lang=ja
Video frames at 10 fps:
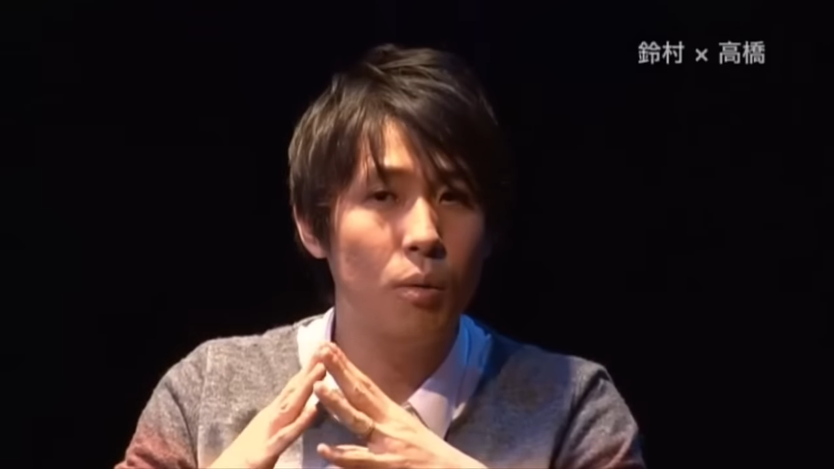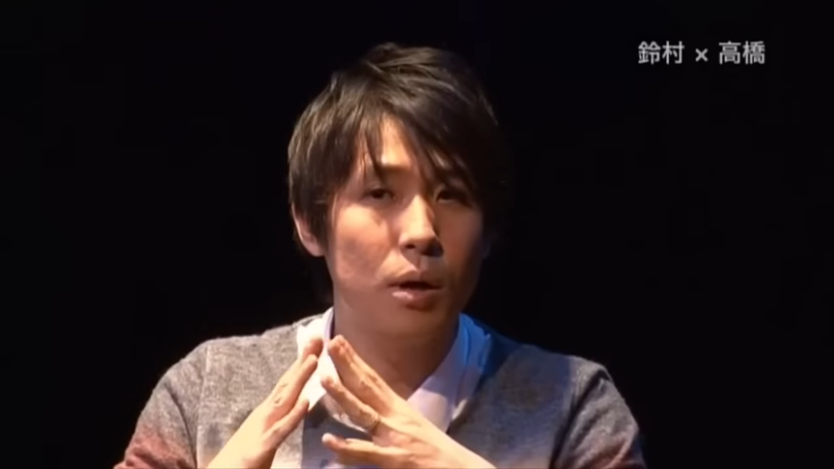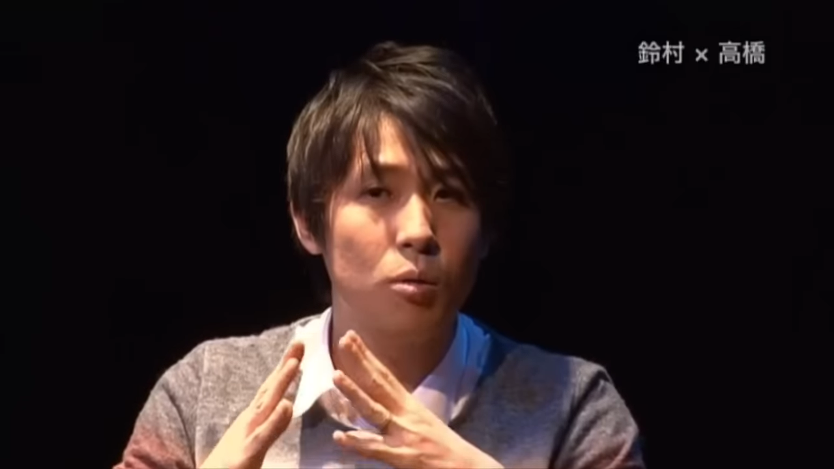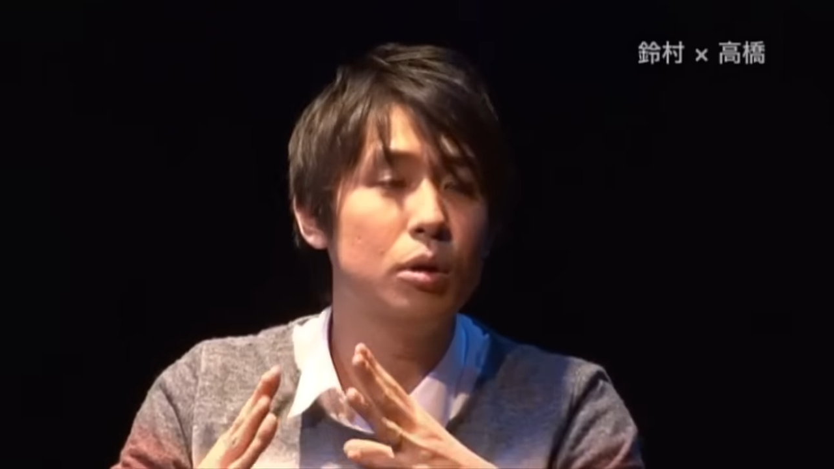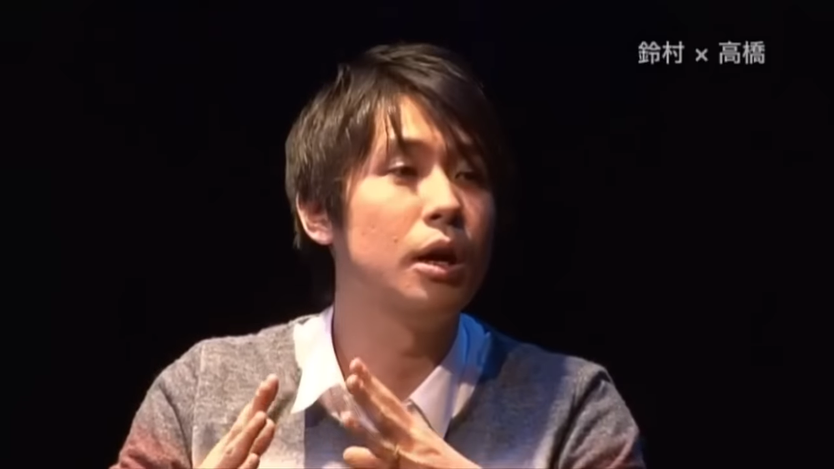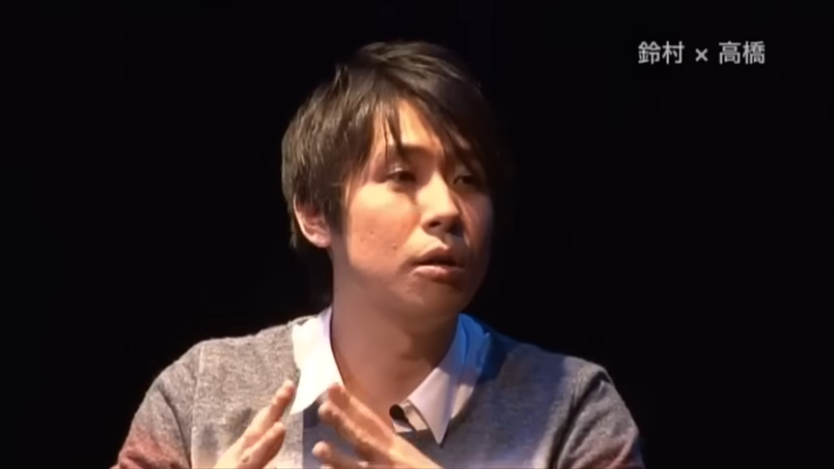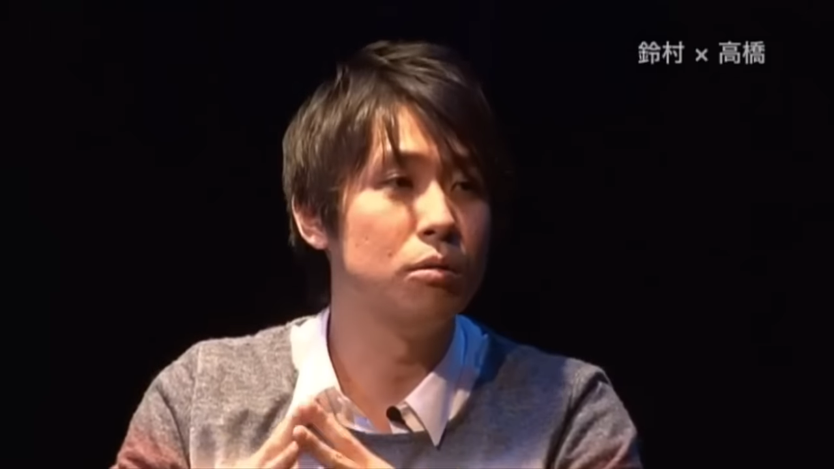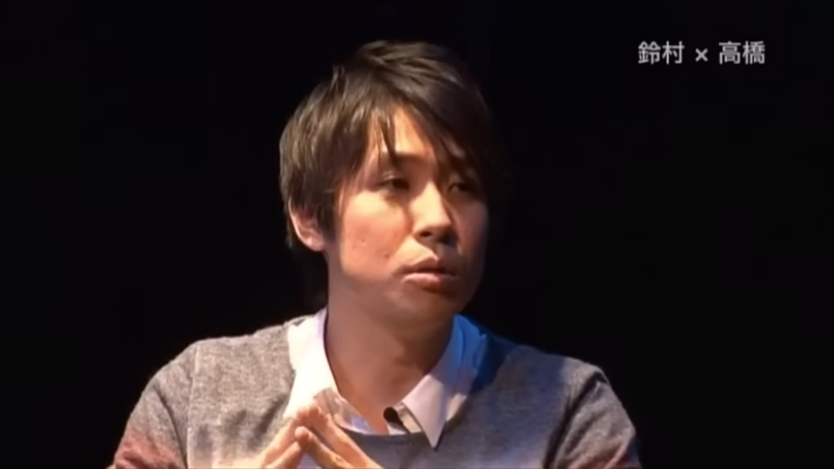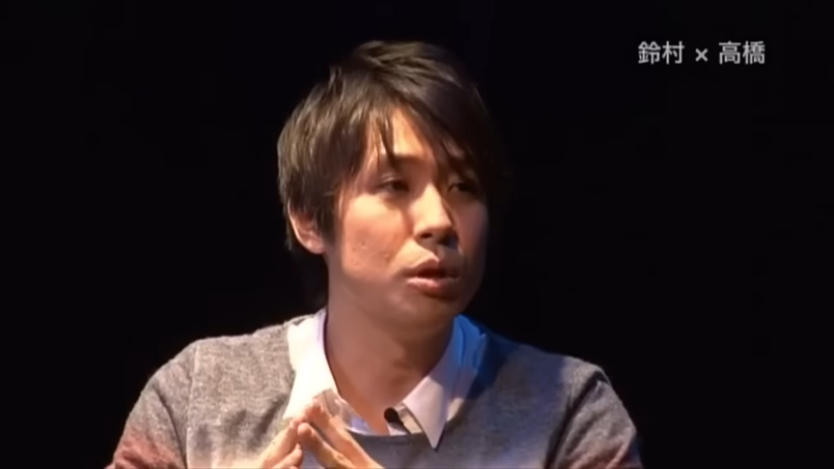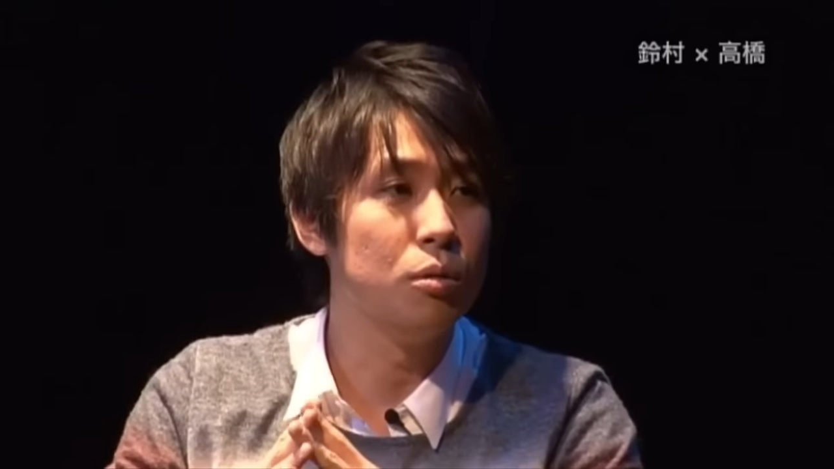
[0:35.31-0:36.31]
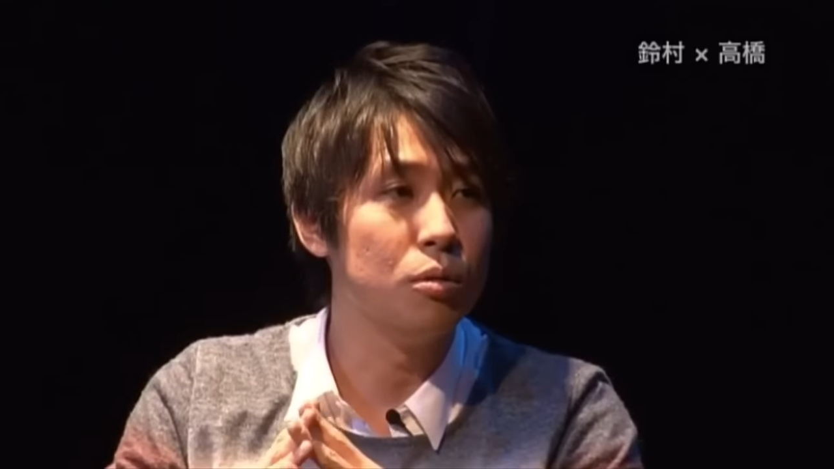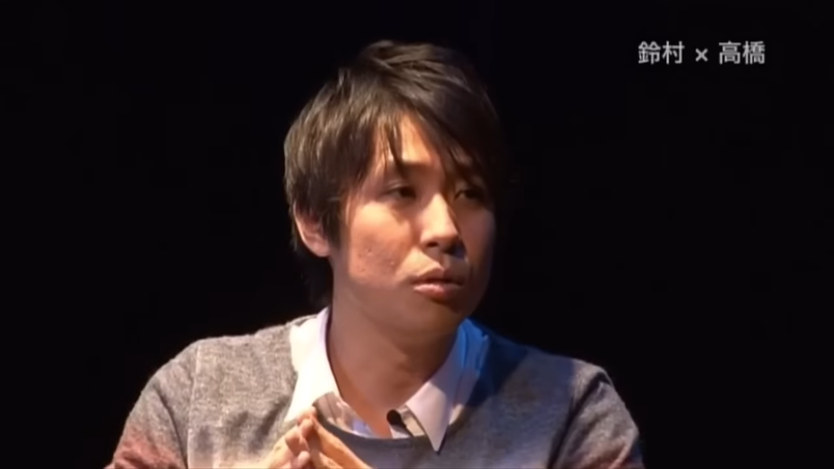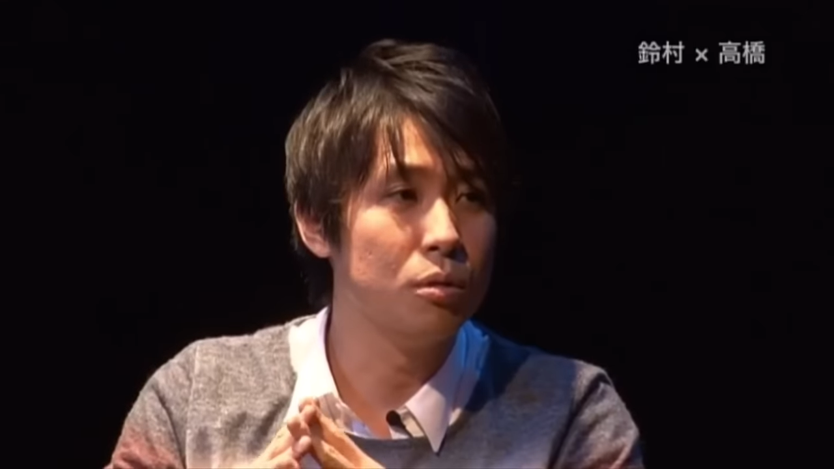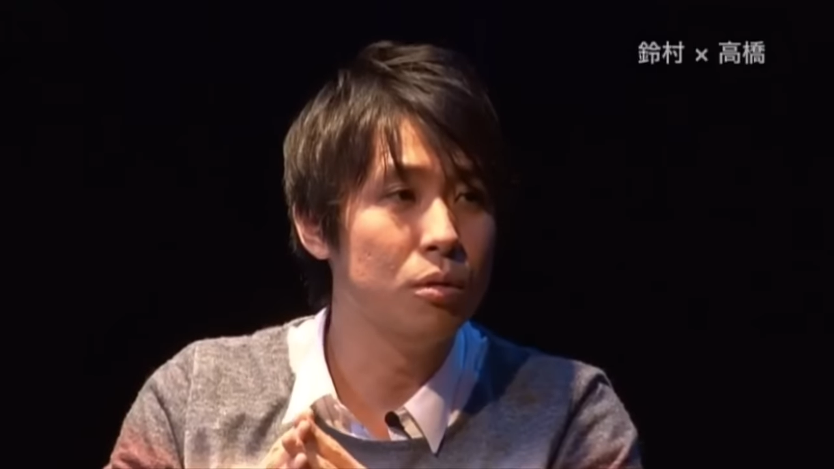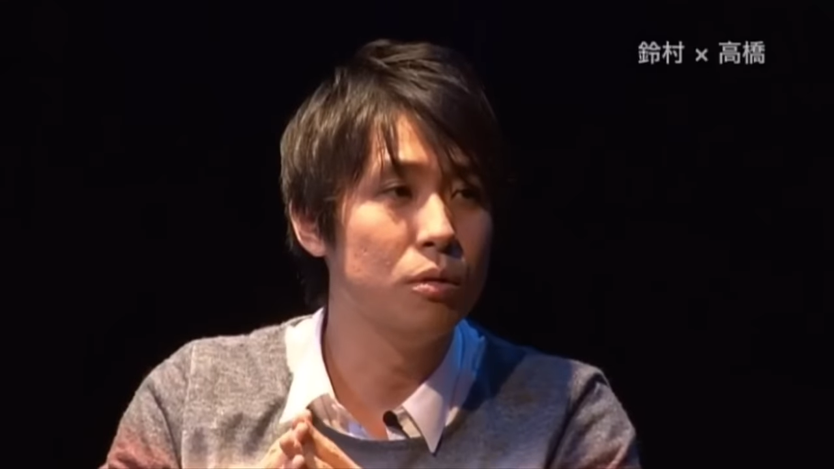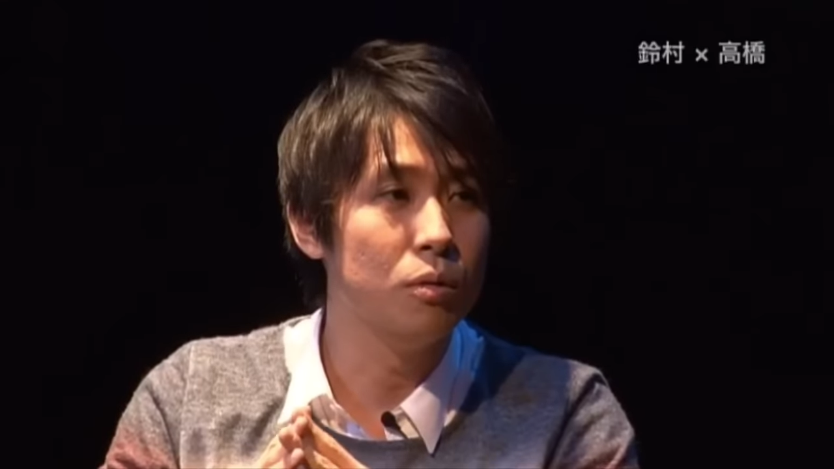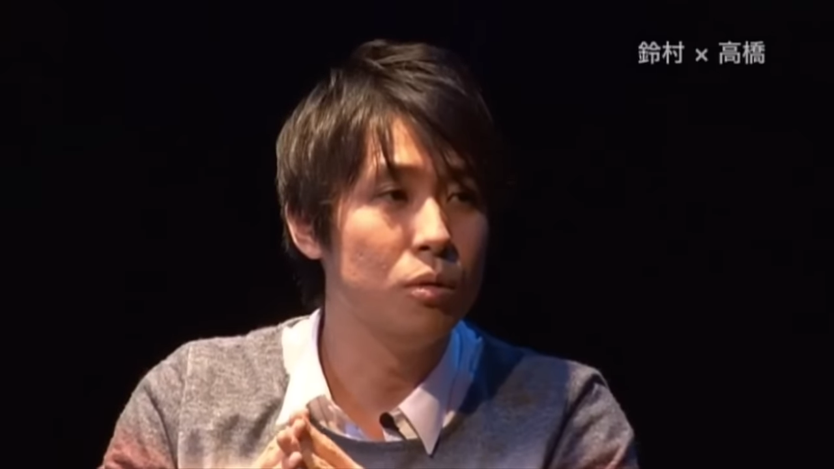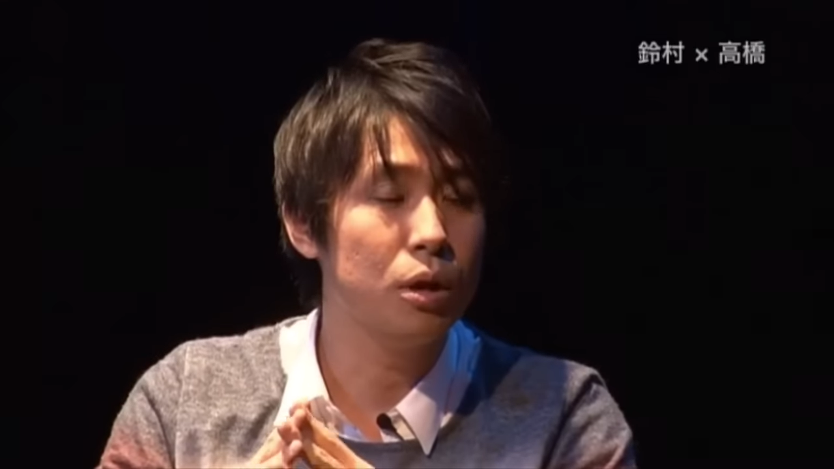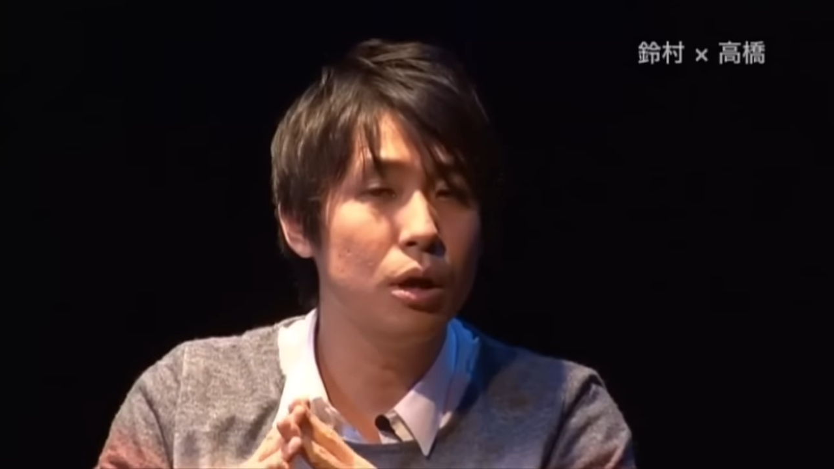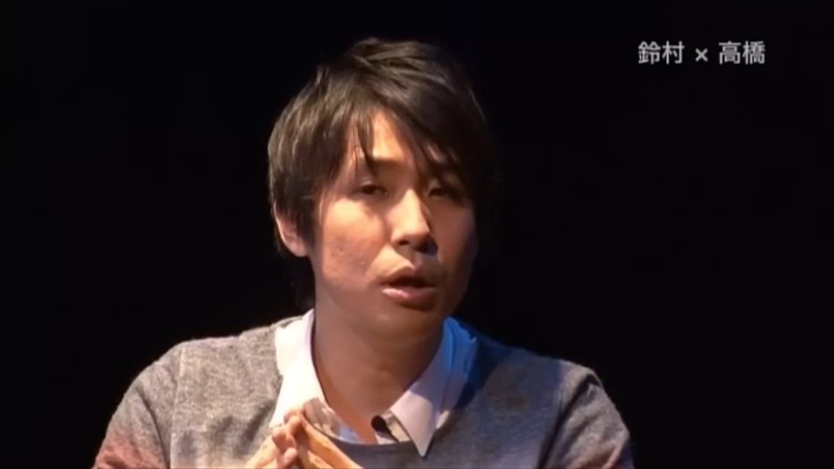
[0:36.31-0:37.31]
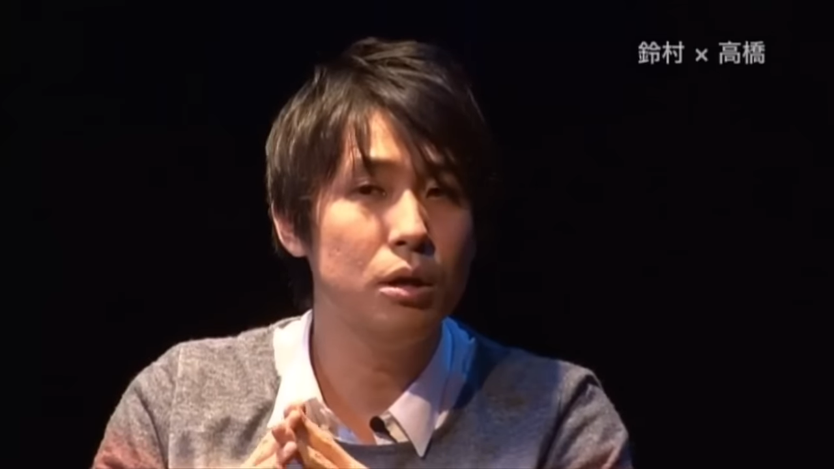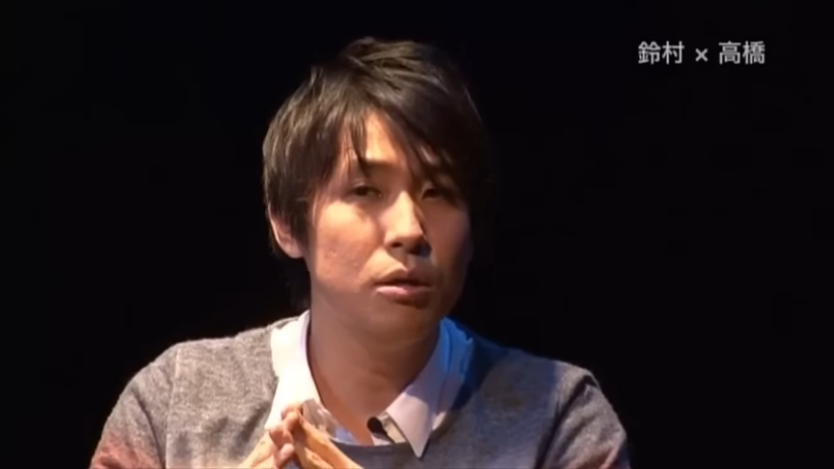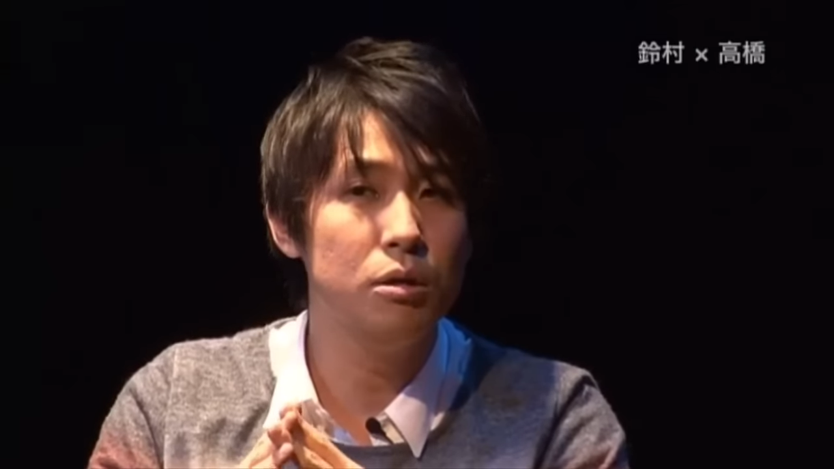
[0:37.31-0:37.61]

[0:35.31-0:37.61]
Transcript: 子は子であるっていうことをお互